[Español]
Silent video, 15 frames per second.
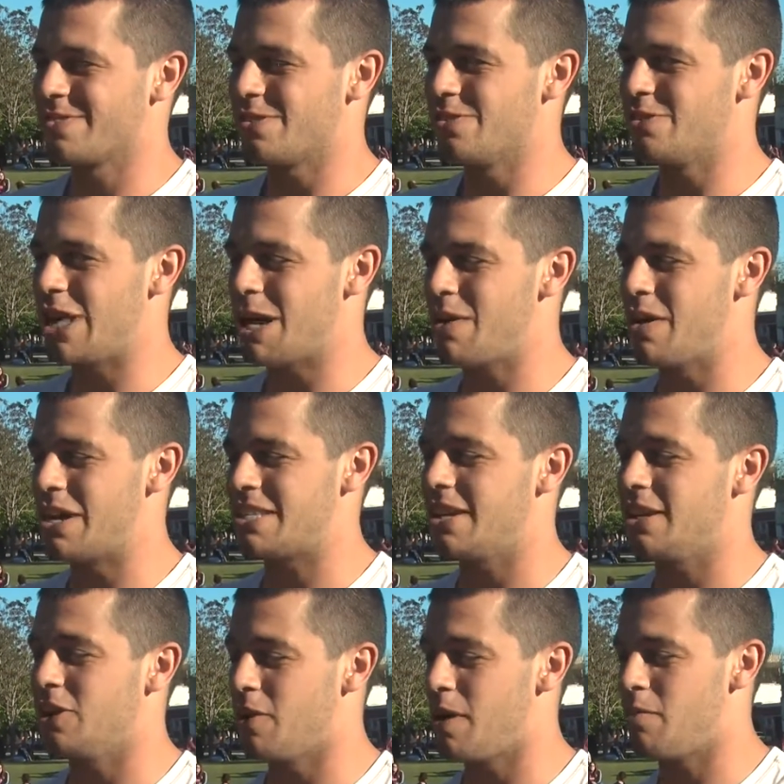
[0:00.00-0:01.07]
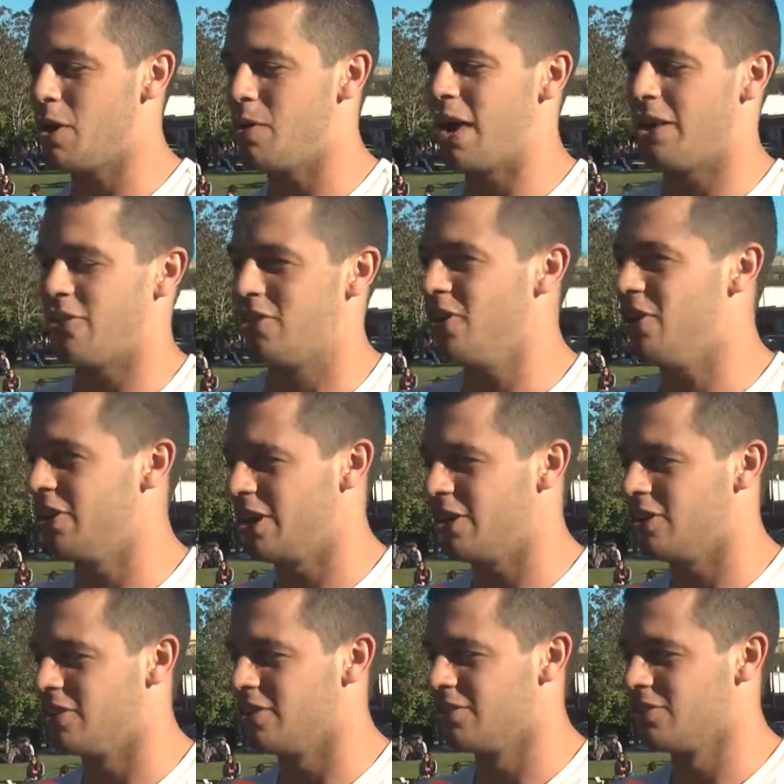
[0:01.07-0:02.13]
juntamos a veces y nos vamos de vacaciones.
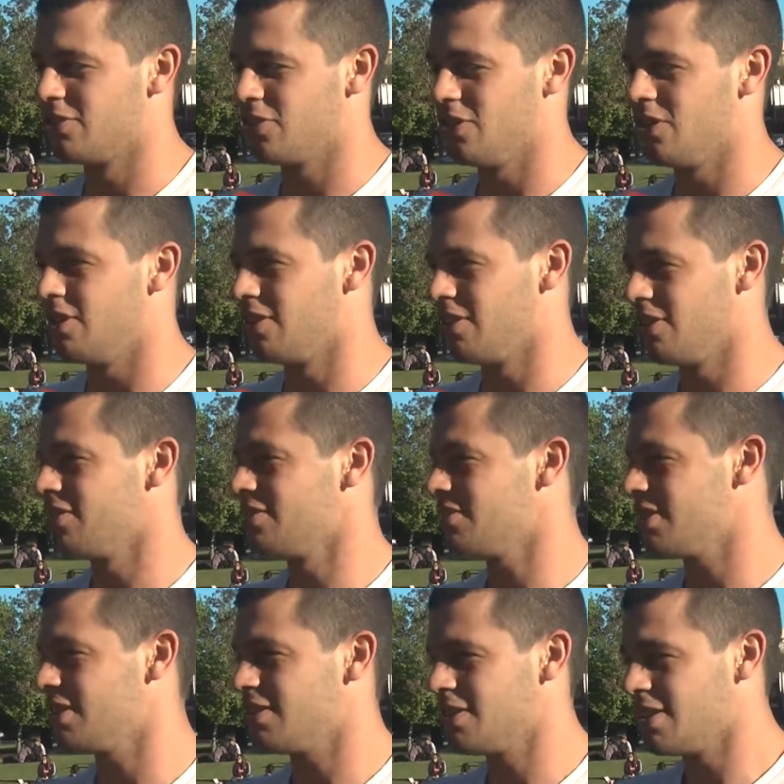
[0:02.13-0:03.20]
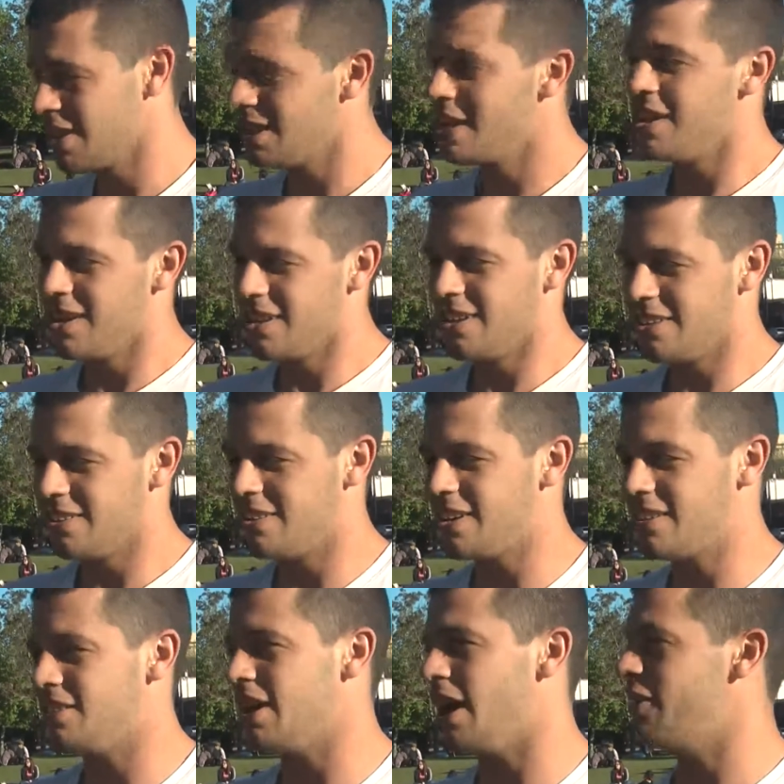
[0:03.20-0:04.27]
Con, ah, da, buen resultado, en serio. Sí,
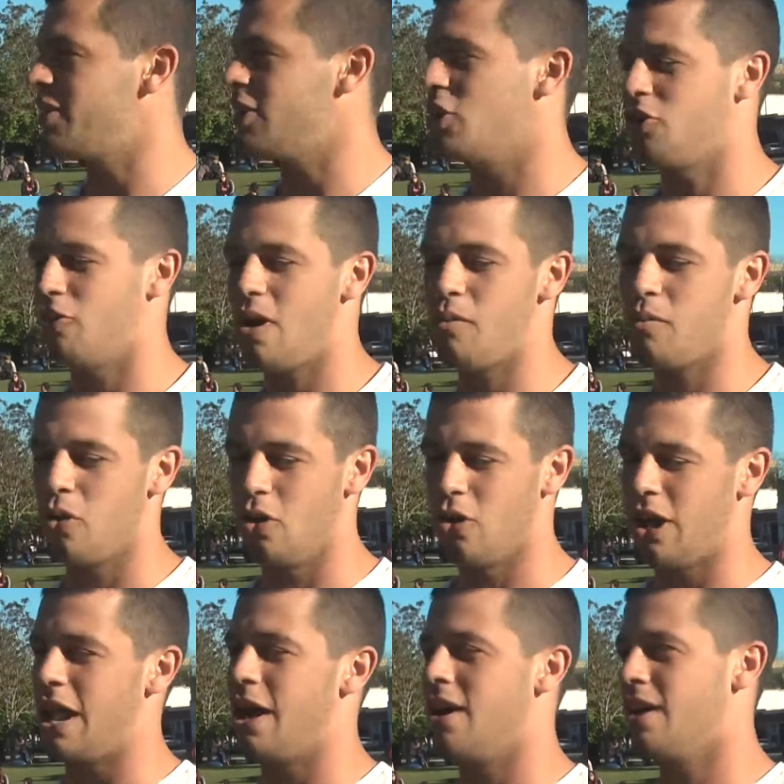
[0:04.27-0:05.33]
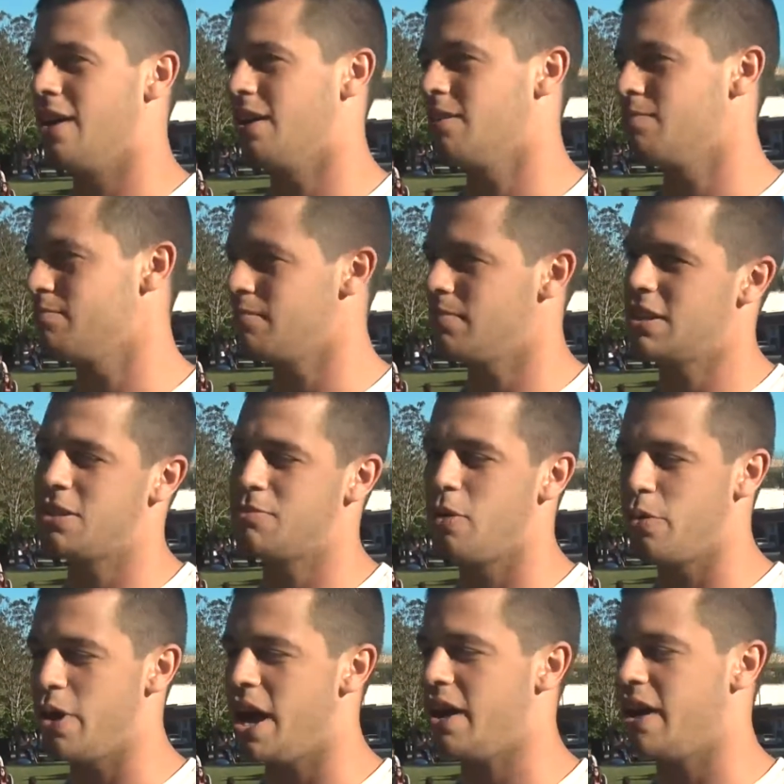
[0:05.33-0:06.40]
sí, a veces lo llevamos a la... Hacemos
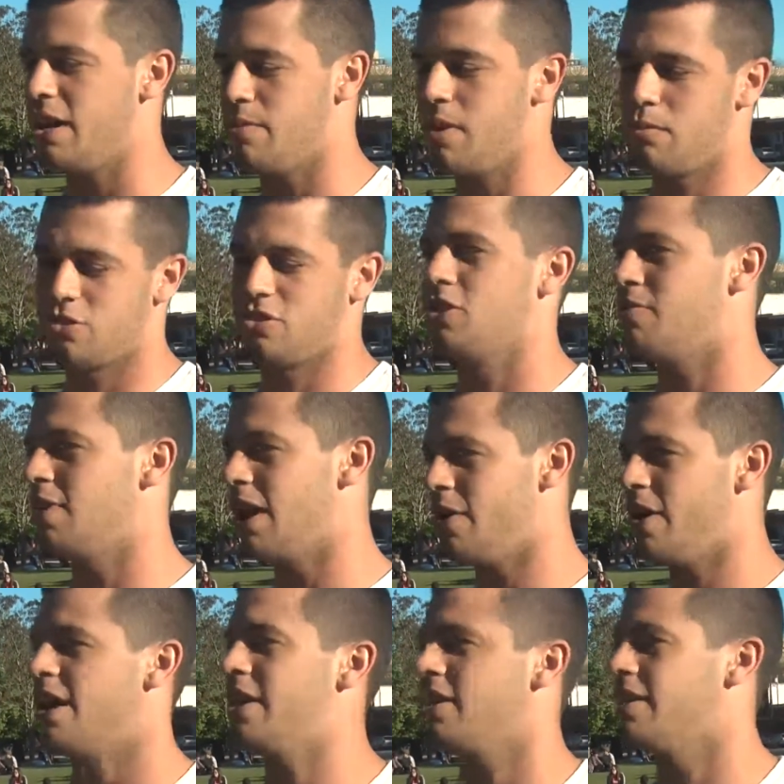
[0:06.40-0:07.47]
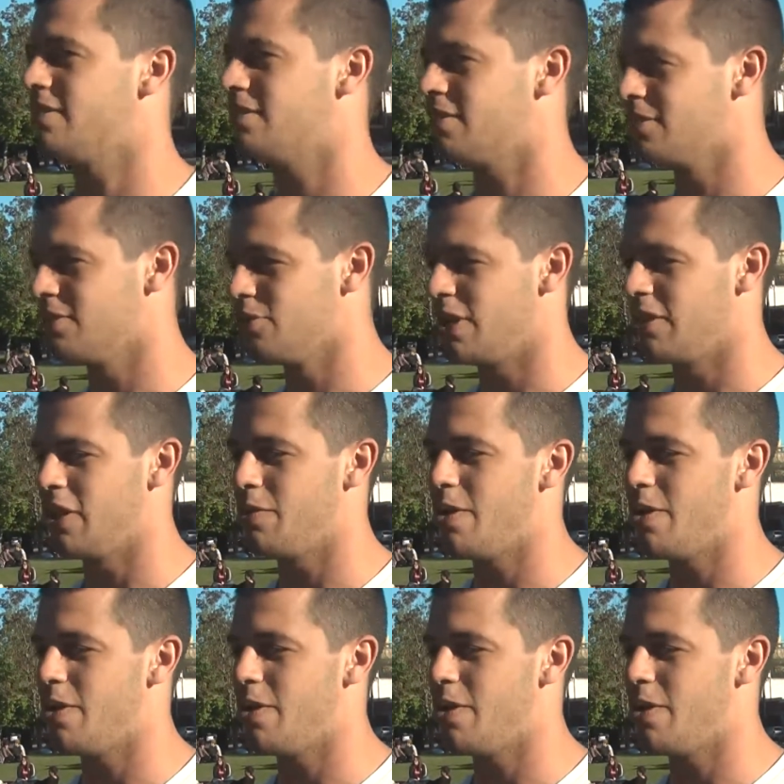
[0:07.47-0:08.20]
viaje y vamos haciendo malabares durante el